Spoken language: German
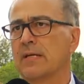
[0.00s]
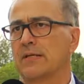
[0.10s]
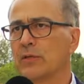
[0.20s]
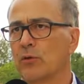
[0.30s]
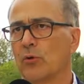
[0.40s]

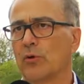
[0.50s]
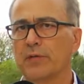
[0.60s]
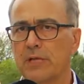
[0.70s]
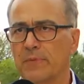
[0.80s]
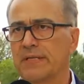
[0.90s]
Sie gehören
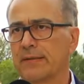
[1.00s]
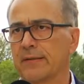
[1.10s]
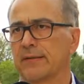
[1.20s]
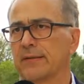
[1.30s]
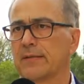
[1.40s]
hier hiermit
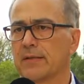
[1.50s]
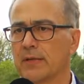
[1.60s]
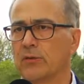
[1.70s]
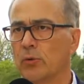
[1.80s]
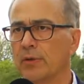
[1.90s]
äh, zur
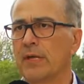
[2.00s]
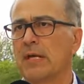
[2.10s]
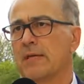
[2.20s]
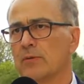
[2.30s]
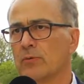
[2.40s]
Region
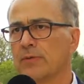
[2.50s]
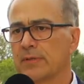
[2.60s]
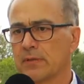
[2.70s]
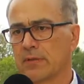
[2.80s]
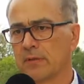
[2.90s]

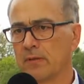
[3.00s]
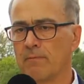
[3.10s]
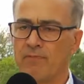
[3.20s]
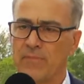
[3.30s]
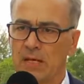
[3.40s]
und äh,
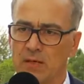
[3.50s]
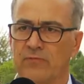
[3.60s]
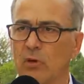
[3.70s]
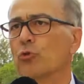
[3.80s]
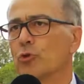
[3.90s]

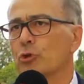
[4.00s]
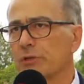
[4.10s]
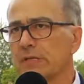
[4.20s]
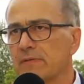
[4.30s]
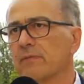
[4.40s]
wir
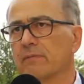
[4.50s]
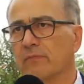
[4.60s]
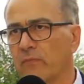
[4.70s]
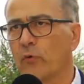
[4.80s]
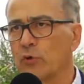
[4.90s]
unterstützen,
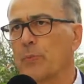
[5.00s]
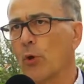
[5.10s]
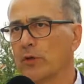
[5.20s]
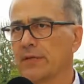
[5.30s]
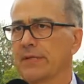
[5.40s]
wo es
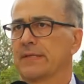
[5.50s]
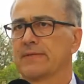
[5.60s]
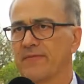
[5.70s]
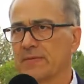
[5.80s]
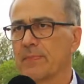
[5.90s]
möglich
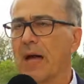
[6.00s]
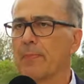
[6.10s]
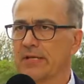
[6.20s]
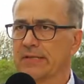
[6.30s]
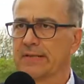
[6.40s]
ist, was
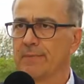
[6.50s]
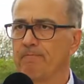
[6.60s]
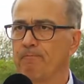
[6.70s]
machbar ist.